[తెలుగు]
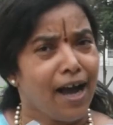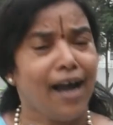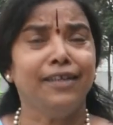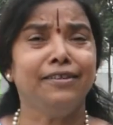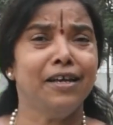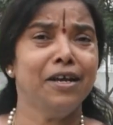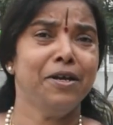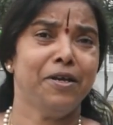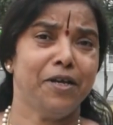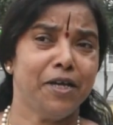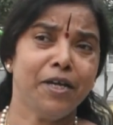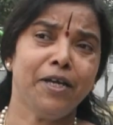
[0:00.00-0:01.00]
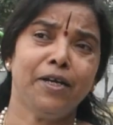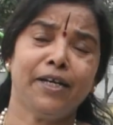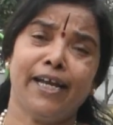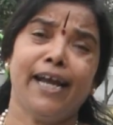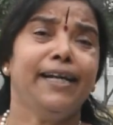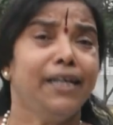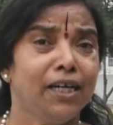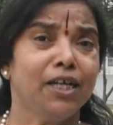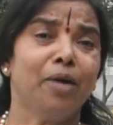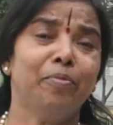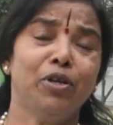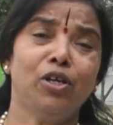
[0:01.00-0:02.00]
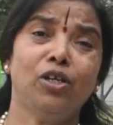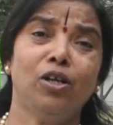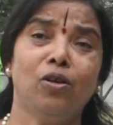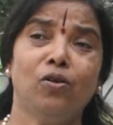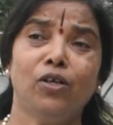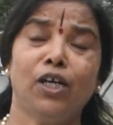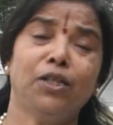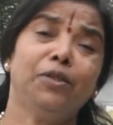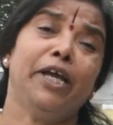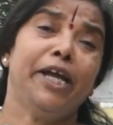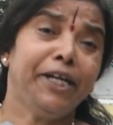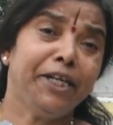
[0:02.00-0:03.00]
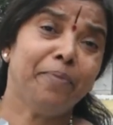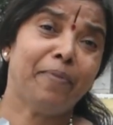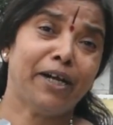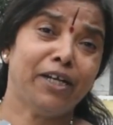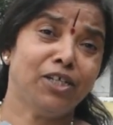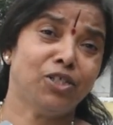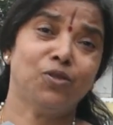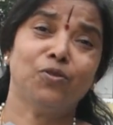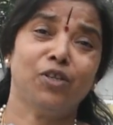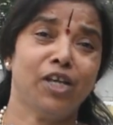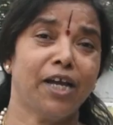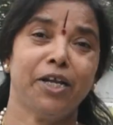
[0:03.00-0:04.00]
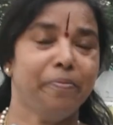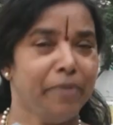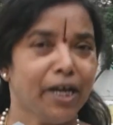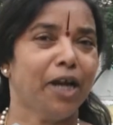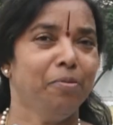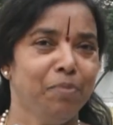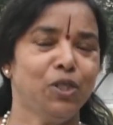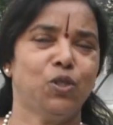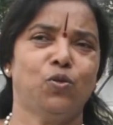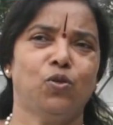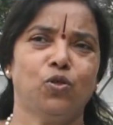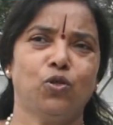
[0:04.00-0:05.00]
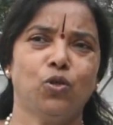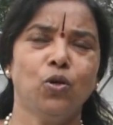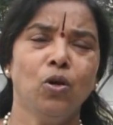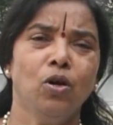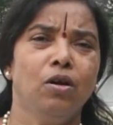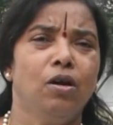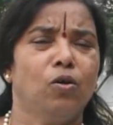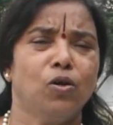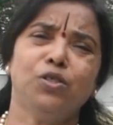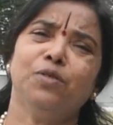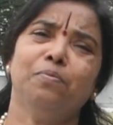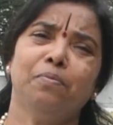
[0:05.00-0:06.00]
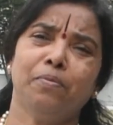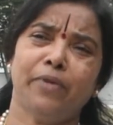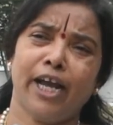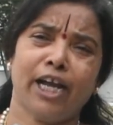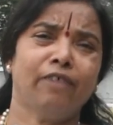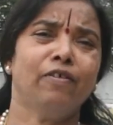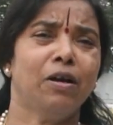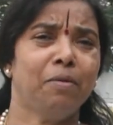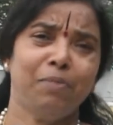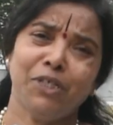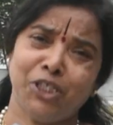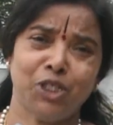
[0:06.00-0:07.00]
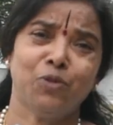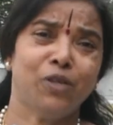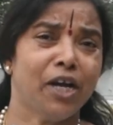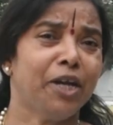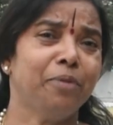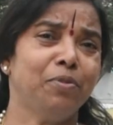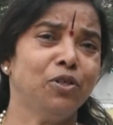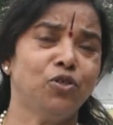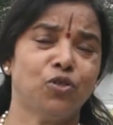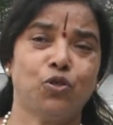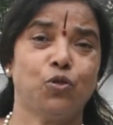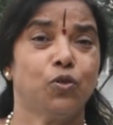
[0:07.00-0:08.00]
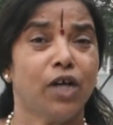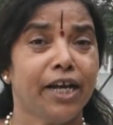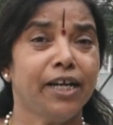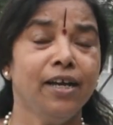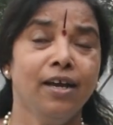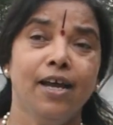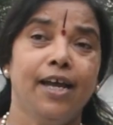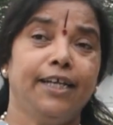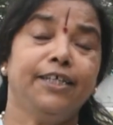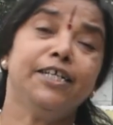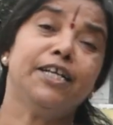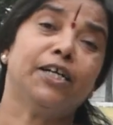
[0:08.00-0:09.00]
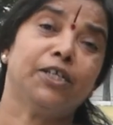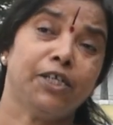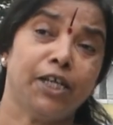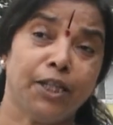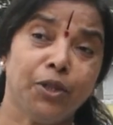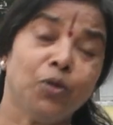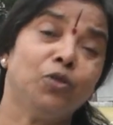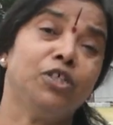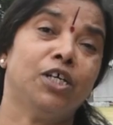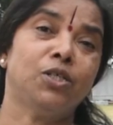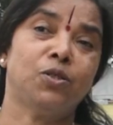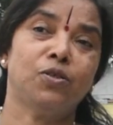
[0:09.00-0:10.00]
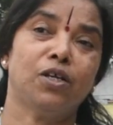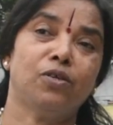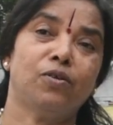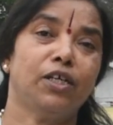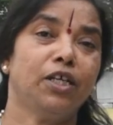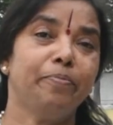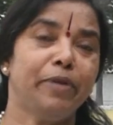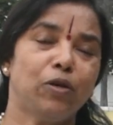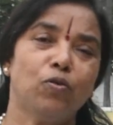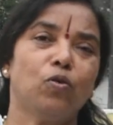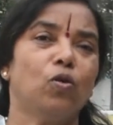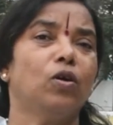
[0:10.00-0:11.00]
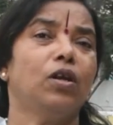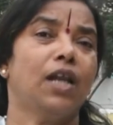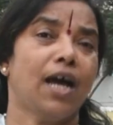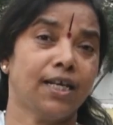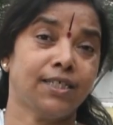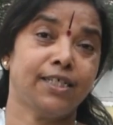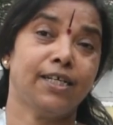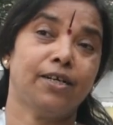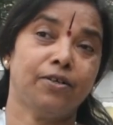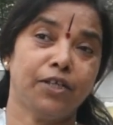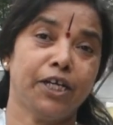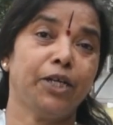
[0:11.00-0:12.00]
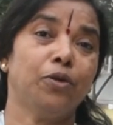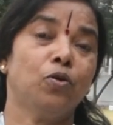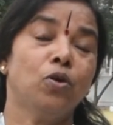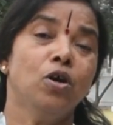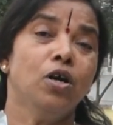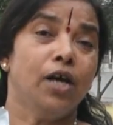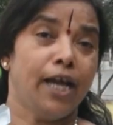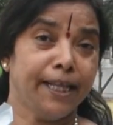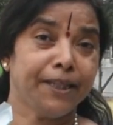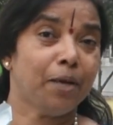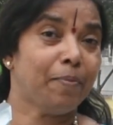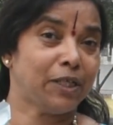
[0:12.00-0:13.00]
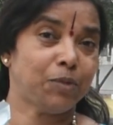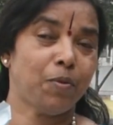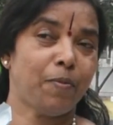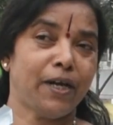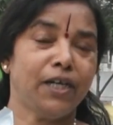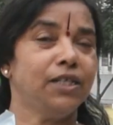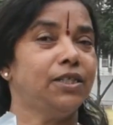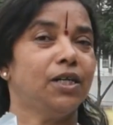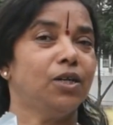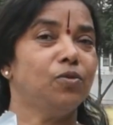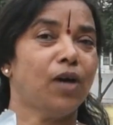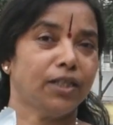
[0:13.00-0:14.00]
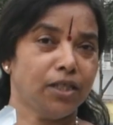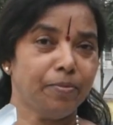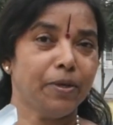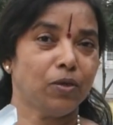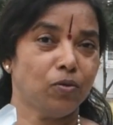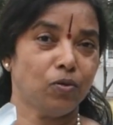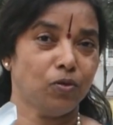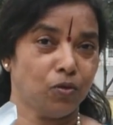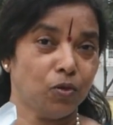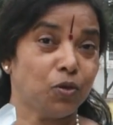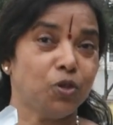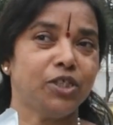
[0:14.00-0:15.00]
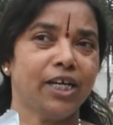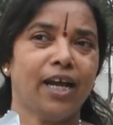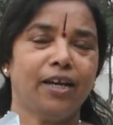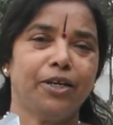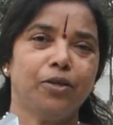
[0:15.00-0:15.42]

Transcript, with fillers: అయితే ఈ గేటెడ్ కమ్యూనిటీలో ఏంటి పండిస్తుంది అని మీకు అనిపిస్తుండొచ్చు కొంచెం ఎక్కువ పిచ్చి కూడా అనిపించవచ్చు కానీ ఇది నాకు ఎందుకు చేస్తున్నాను అంటే మీకు ఇంకొక లాస్ట్ ఇయర్ నేను ఎంత పసుపు పండించాను అది మీకు గుర్తు చేయాలి